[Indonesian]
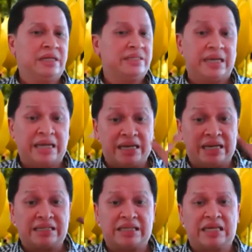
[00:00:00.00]
Dan saya
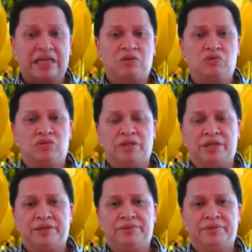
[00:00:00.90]
nggak ada rasa takut,
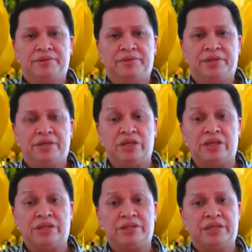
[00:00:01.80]
saudara.
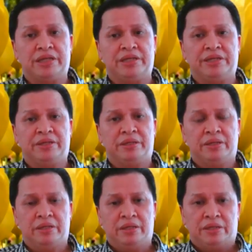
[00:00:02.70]
Itu yang terjadi.
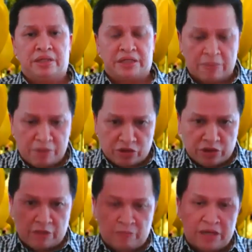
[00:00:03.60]
Tetapi
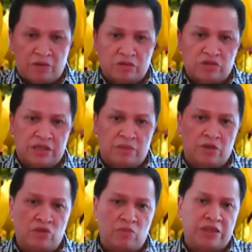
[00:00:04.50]
saudara pada waktu saya
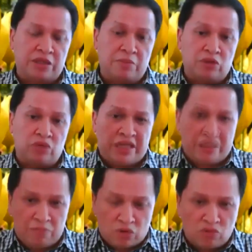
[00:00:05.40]
bertobat terima
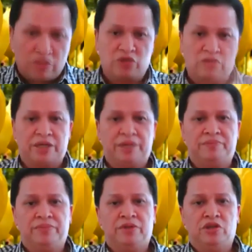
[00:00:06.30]
Tuhan ini berubah, saudara.
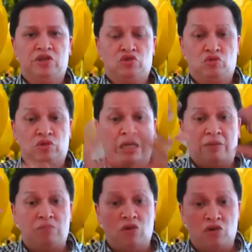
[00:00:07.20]

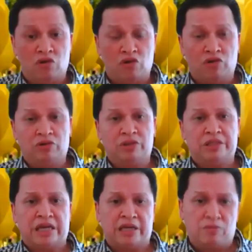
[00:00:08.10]
Suka bohong,
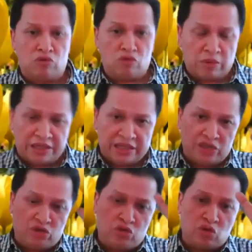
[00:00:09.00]
jadi berubah
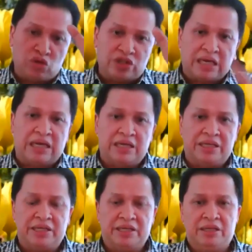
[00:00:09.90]
jadi jujur
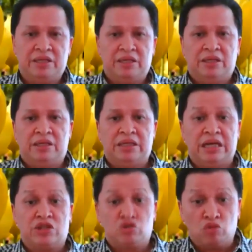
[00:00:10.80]
sekali.
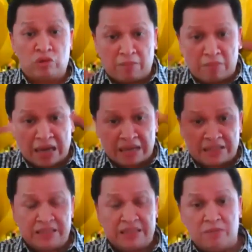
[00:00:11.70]
Ya suka
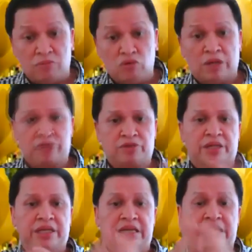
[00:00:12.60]
maki, jadi berubah,
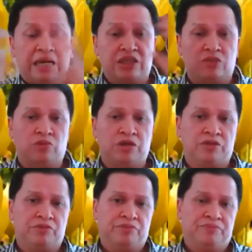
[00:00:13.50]
saudara. Hilang
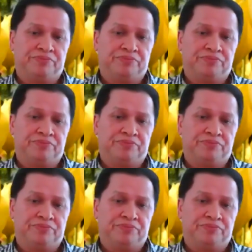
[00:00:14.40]
semua itu.